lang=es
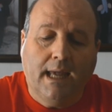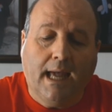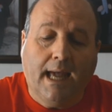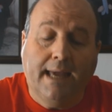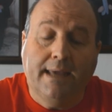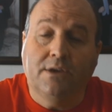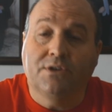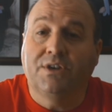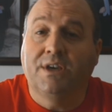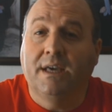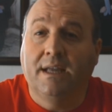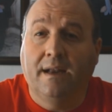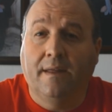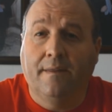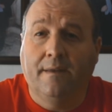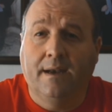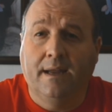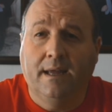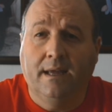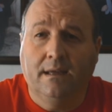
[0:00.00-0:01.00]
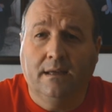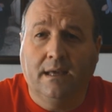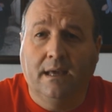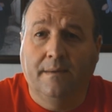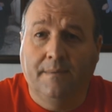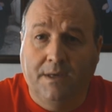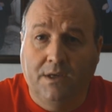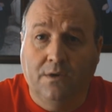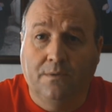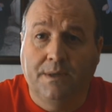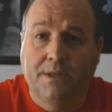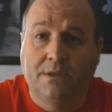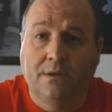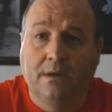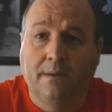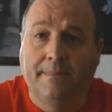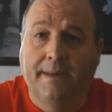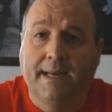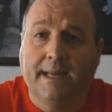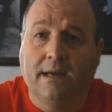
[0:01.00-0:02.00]
Hay oxigenadores que yo he visto en
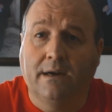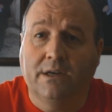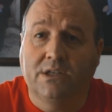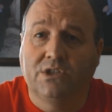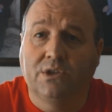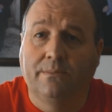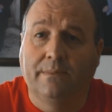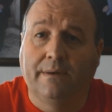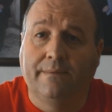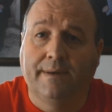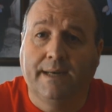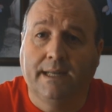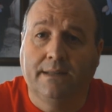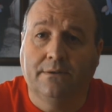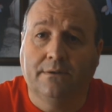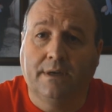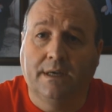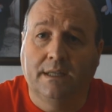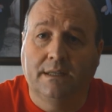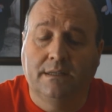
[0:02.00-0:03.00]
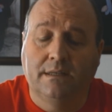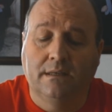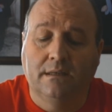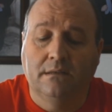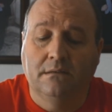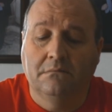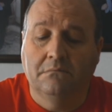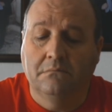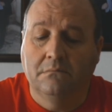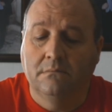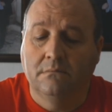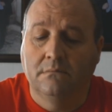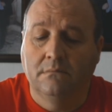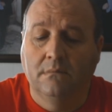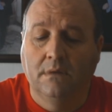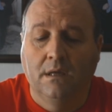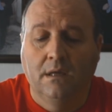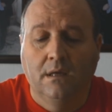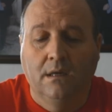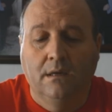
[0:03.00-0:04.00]
el mercado que son más baratos que este,
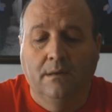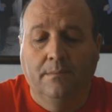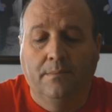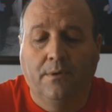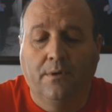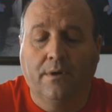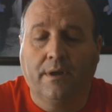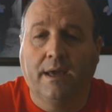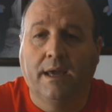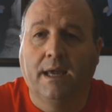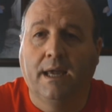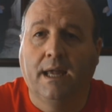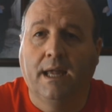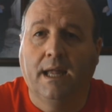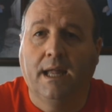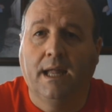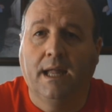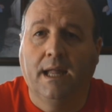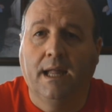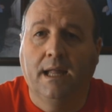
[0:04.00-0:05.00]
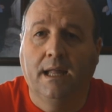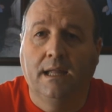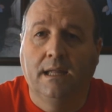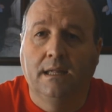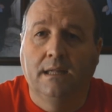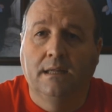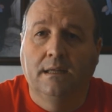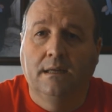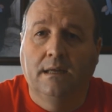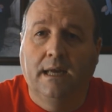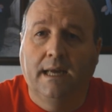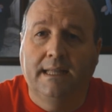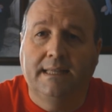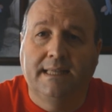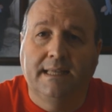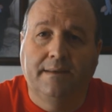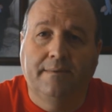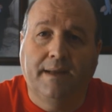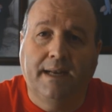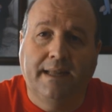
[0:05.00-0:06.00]
porque
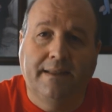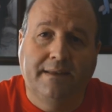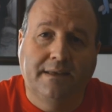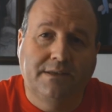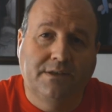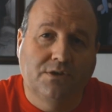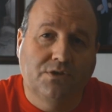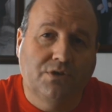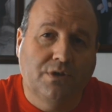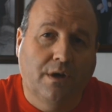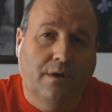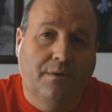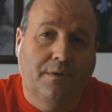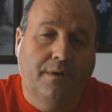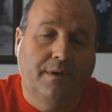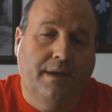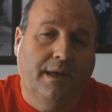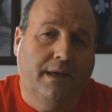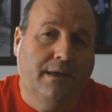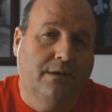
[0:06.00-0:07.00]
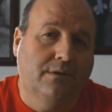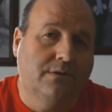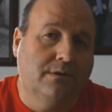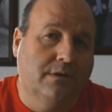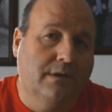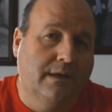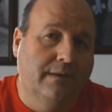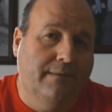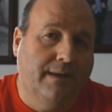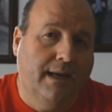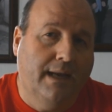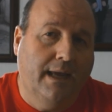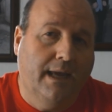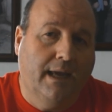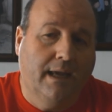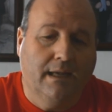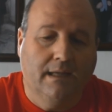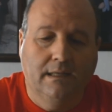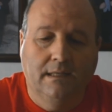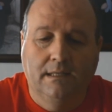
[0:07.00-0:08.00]
este vale 18 euros y hay otros que
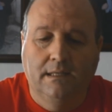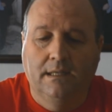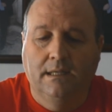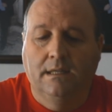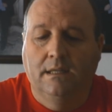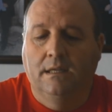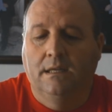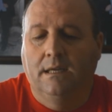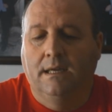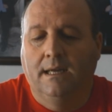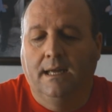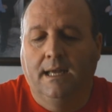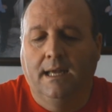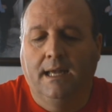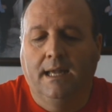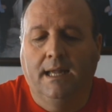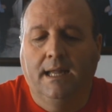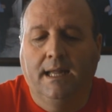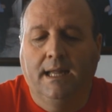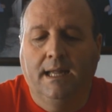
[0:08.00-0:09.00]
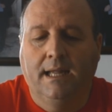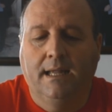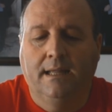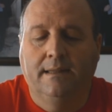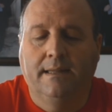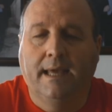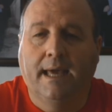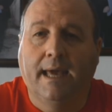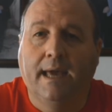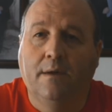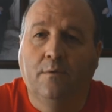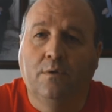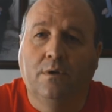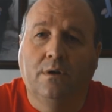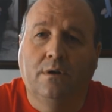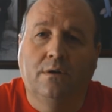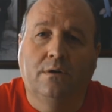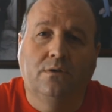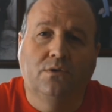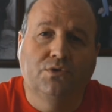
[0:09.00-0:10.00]
valen 10 eh,
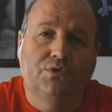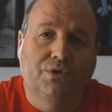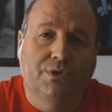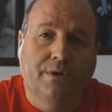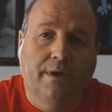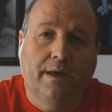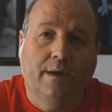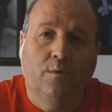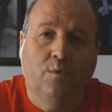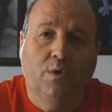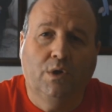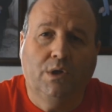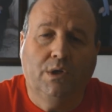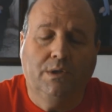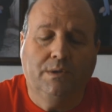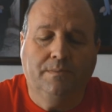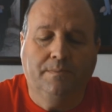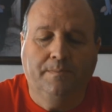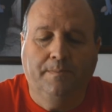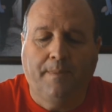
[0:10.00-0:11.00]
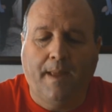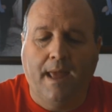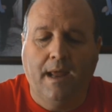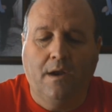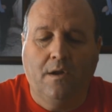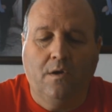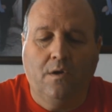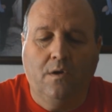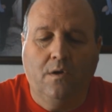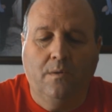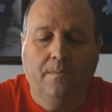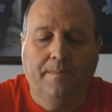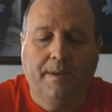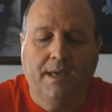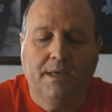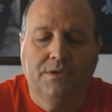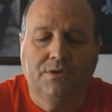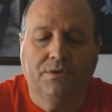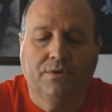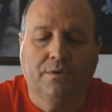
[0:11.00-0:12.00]
euros, 8 euros, pero
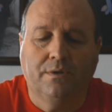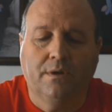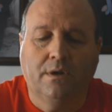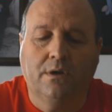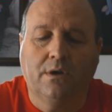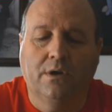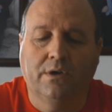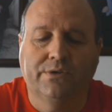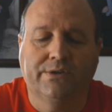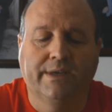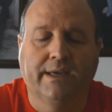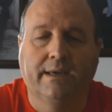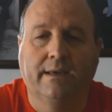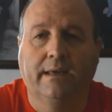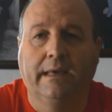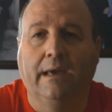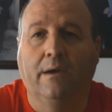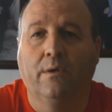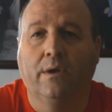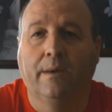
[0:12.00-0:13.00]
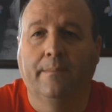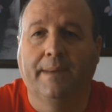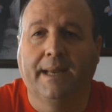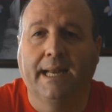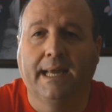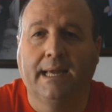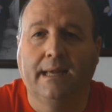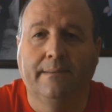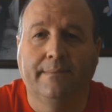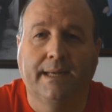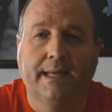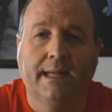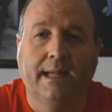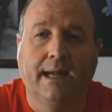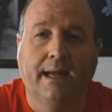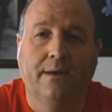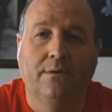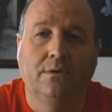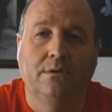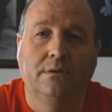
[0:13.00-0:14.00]
pienso dos cosas, que aunque parezca más
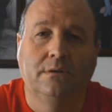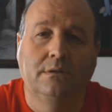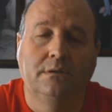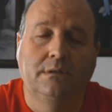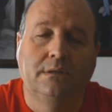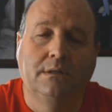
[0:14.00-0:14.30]
caro,